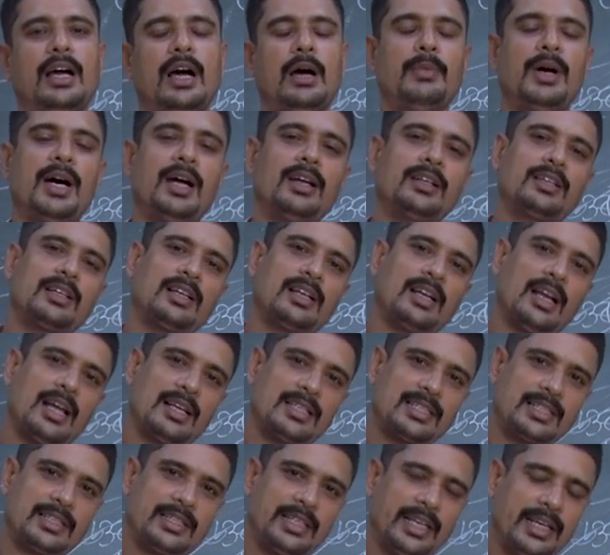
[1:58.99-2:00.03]
আমার
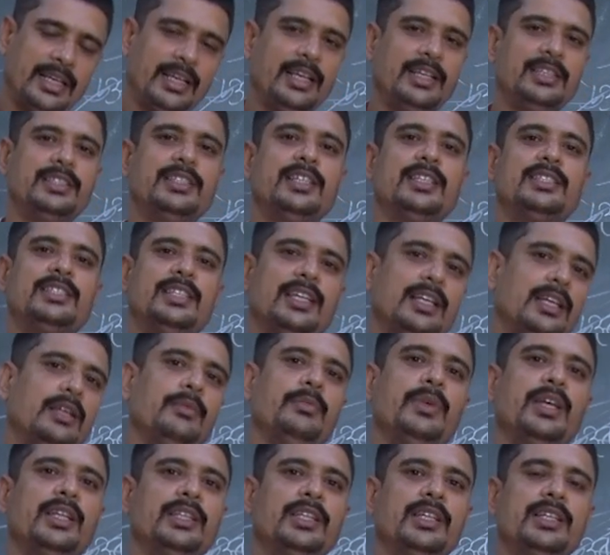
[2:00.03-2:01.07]
ক্লাস টেনের যে ছেলে
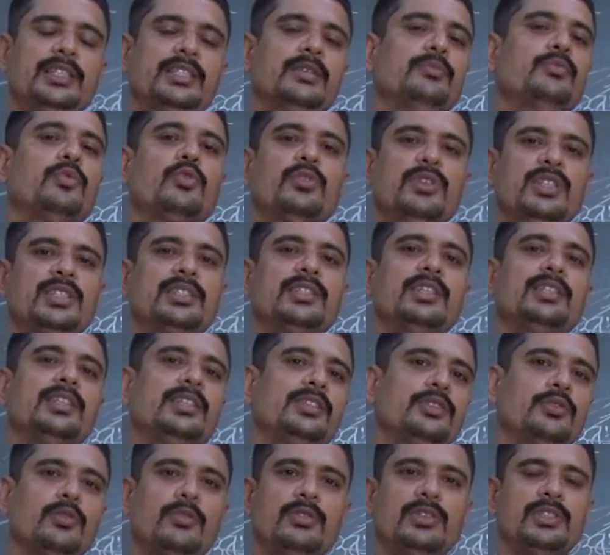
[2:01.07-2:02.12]
মেয়েদের যে পরিস্থিতি
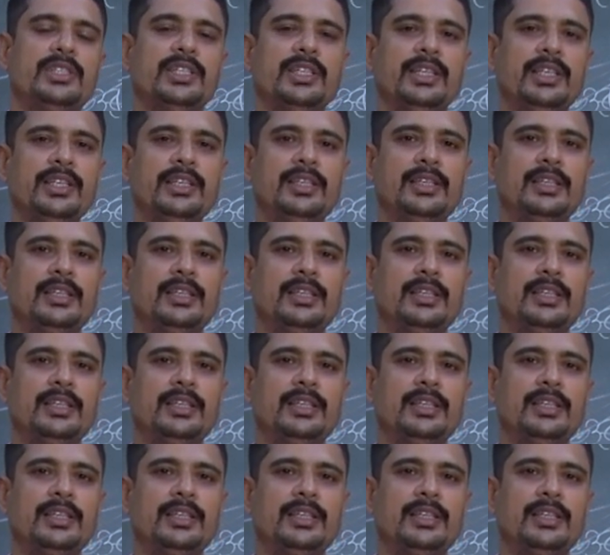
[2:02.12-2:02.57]
চলছে